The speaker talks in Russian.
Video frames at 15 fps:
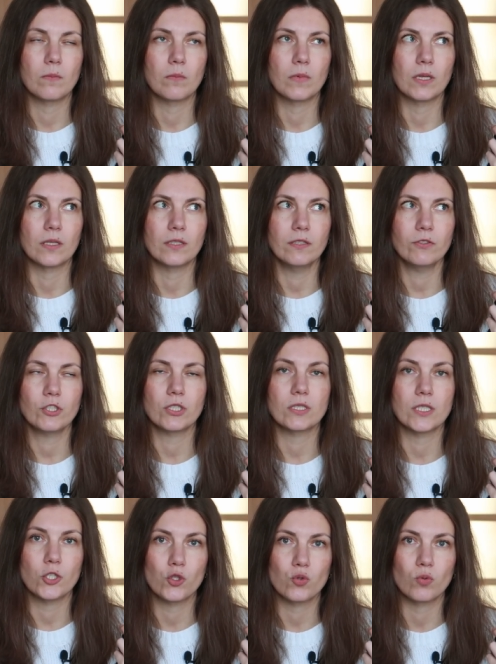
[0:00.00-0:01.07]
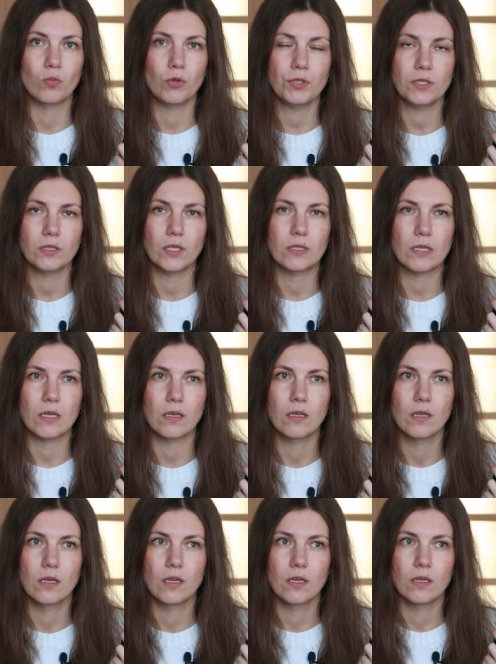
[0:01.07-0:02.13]
была девочка Саша Субботина, она
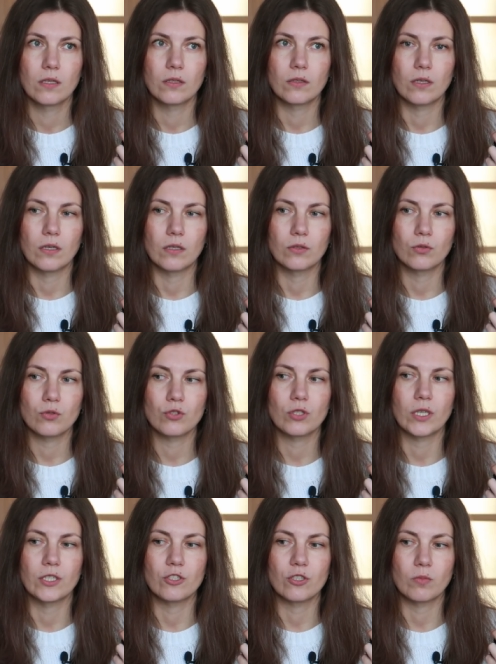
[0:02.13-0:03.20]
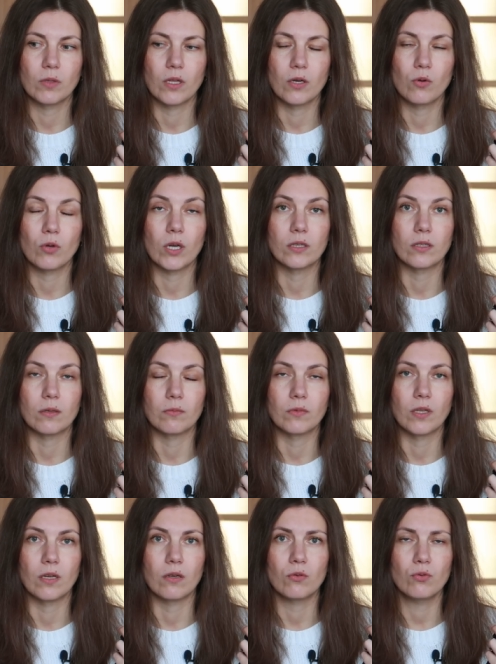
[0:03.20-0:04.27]
а, тоже раньше была куратором
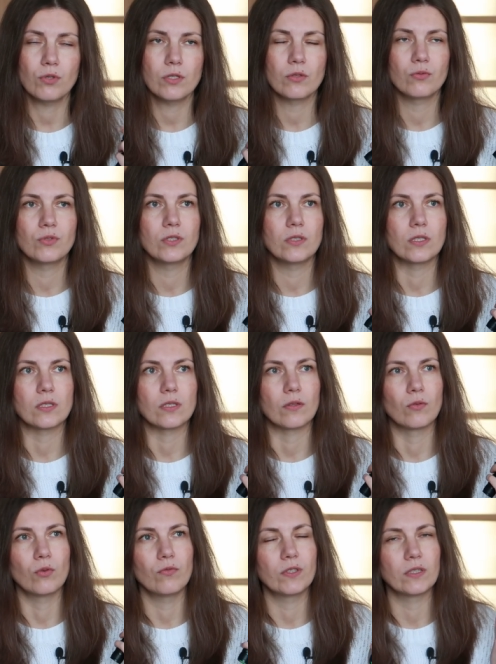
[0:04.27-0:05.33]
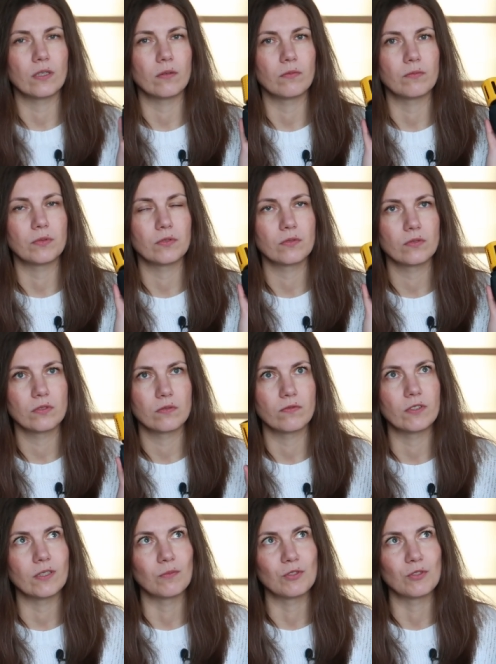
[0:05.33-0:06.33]
на курсе у Дениса, но в этом, в этом